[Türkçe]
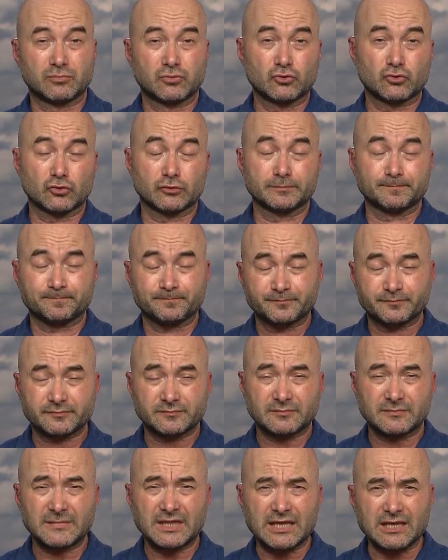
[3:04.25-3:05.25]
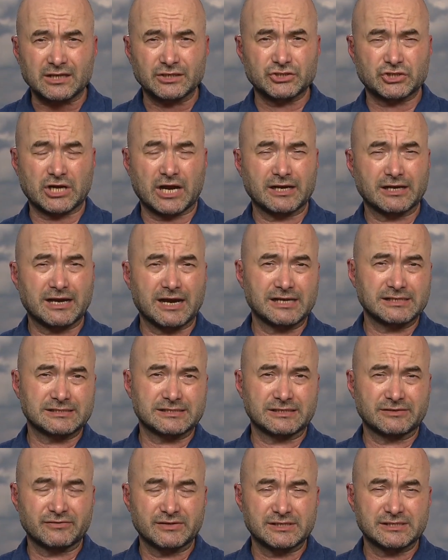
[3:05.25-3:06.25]
bugün Şangay
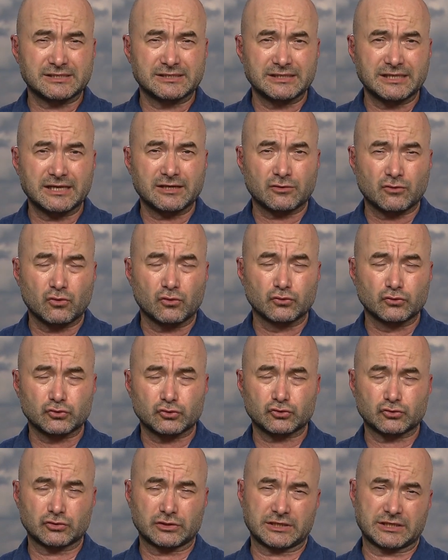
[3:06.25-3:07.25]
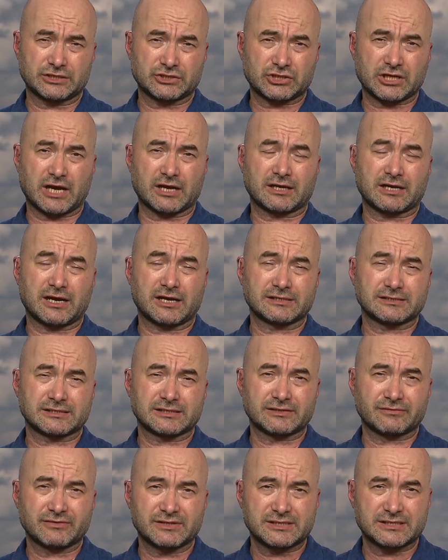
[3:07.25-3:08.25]
zirvesinde konuştu ki Şangay
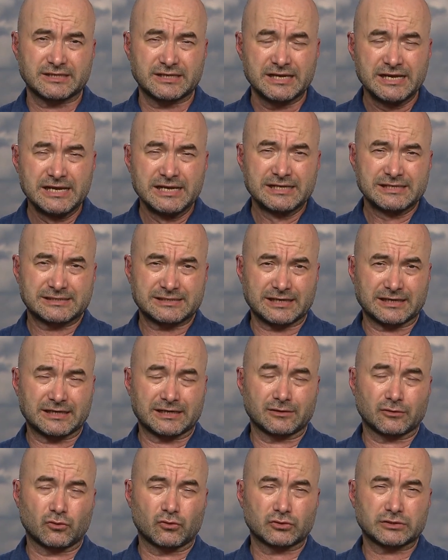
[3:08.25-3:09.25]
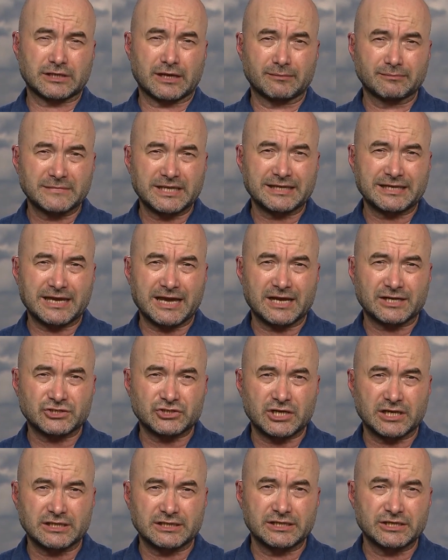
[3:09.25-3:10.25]
zirvesi sanal ortamda
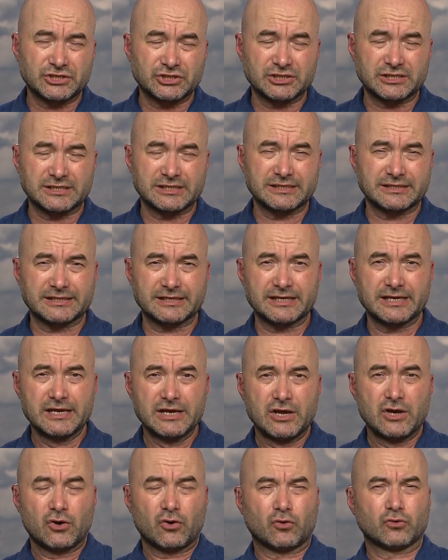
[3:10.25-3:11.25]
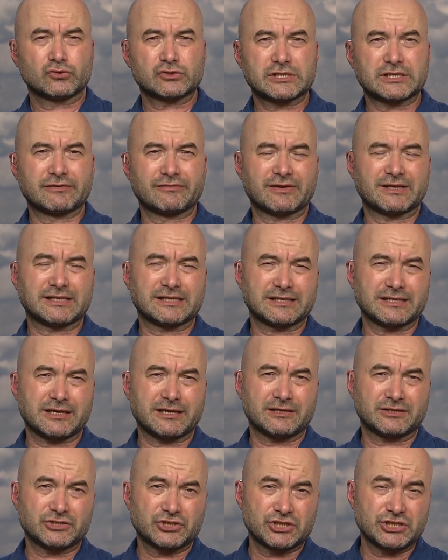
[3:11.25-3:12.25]
gerçekleştirildi. O zirvede
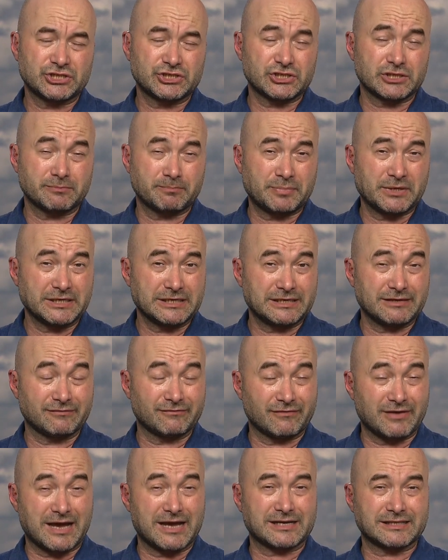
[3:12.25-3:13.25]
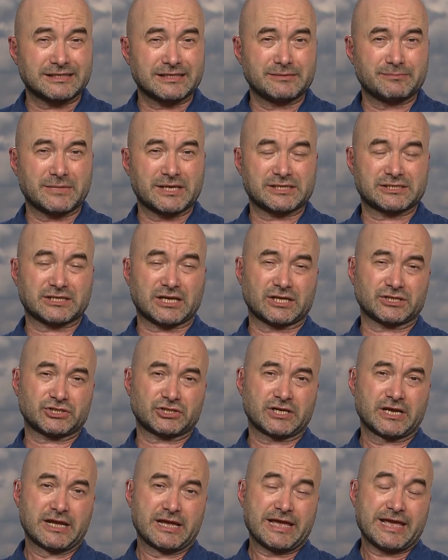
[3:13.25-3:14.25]
de Xi Jinping'in verdiği
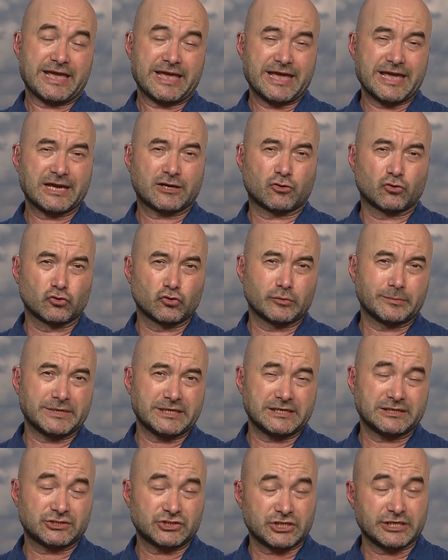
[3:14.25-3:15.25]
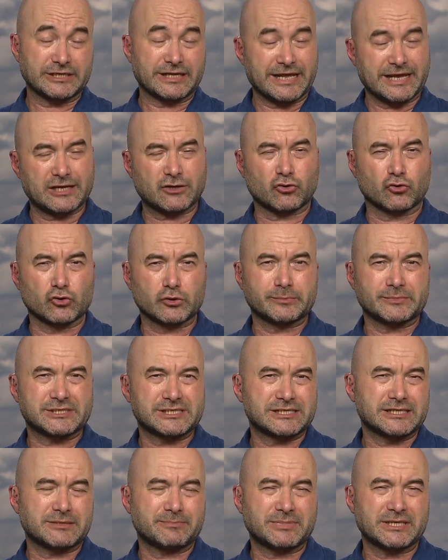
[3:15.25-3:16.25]
mesaj ekonomiyi Çin
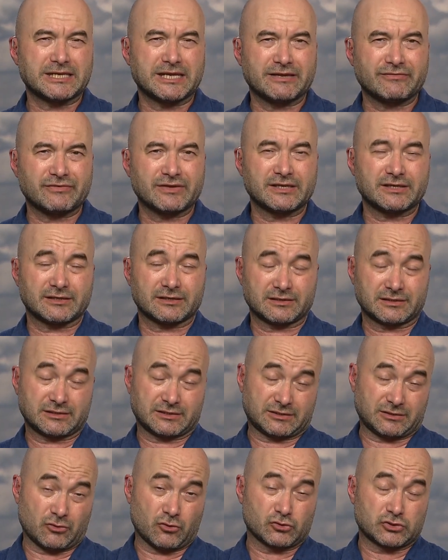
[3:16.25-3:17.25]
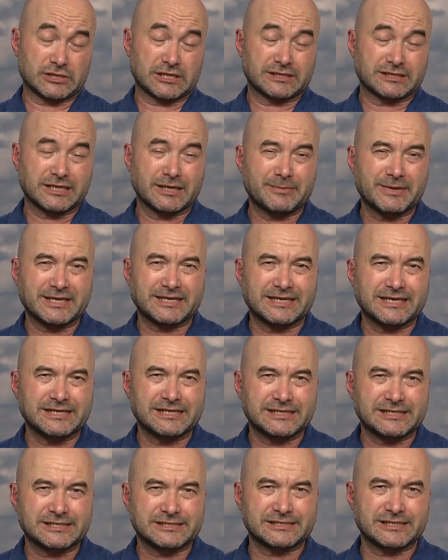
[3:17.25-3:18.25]
ekonomisini bir nevi özetlemek
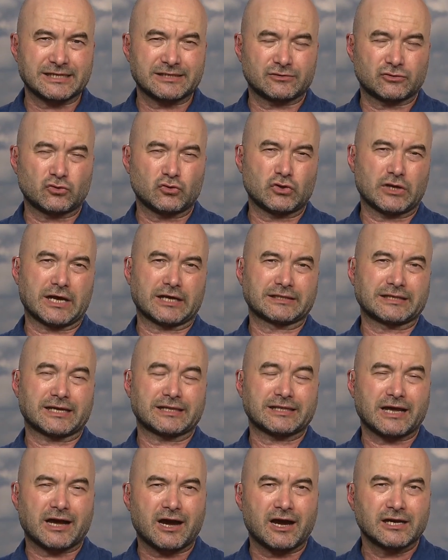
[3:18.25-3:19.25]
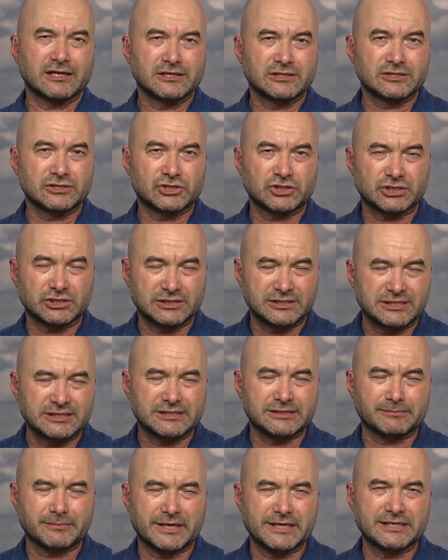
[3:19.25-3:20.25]
gerekirse dünyadan
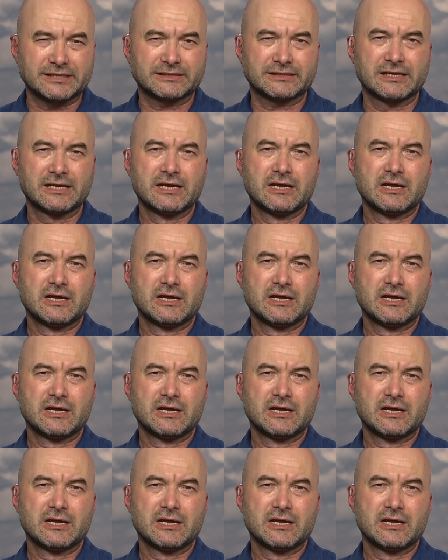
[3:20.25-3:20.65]
ayrıştırmayın.